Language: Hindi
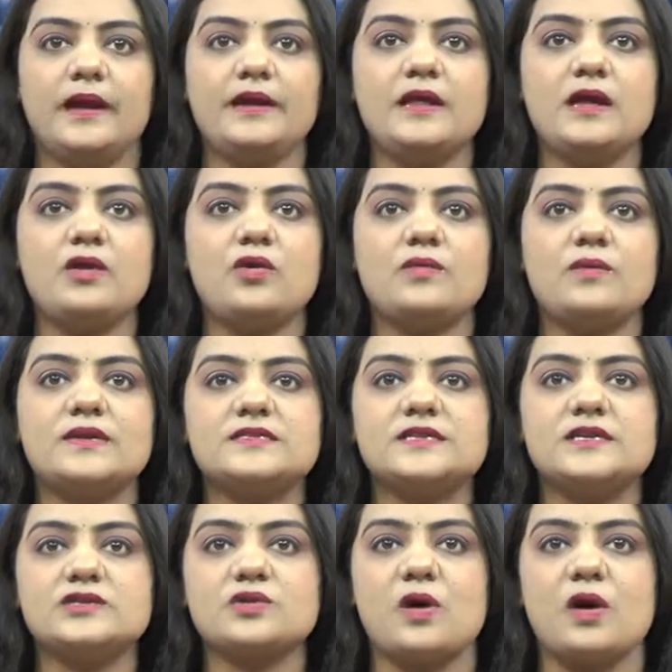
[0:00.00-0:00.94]
इंडियन
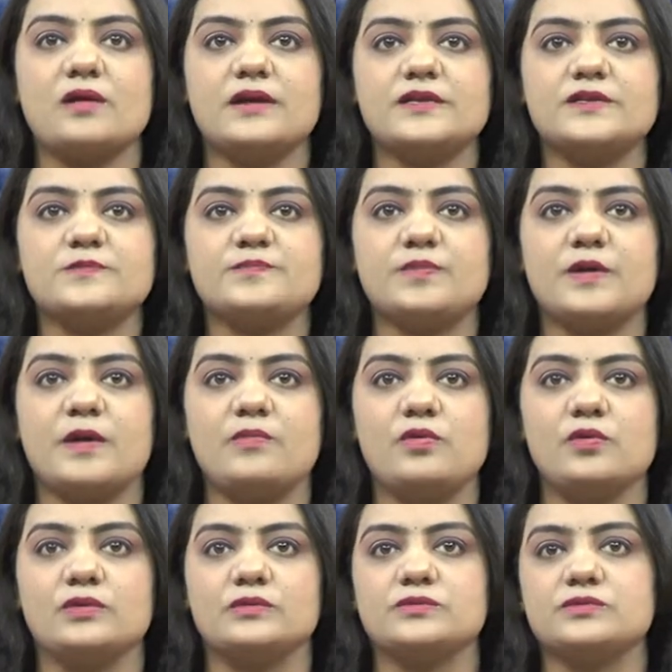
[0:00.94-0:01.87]
ओवरसीज कांग्रेस
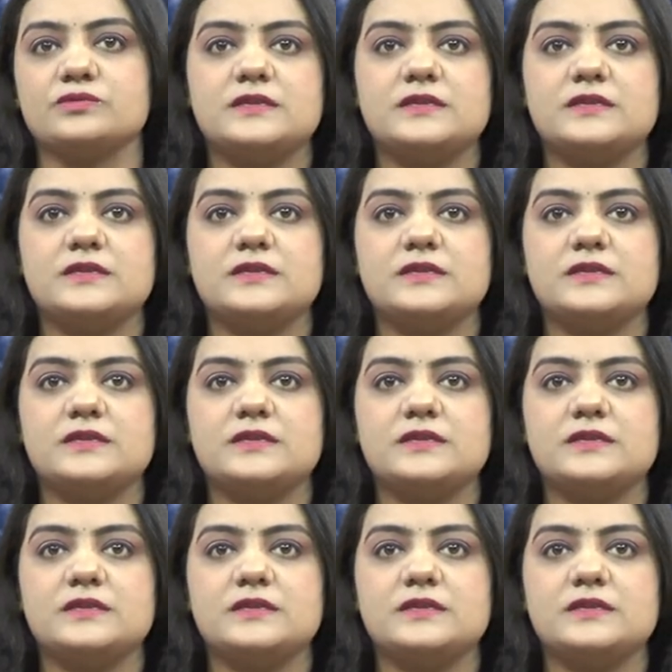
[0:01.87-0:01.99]
प्रमुख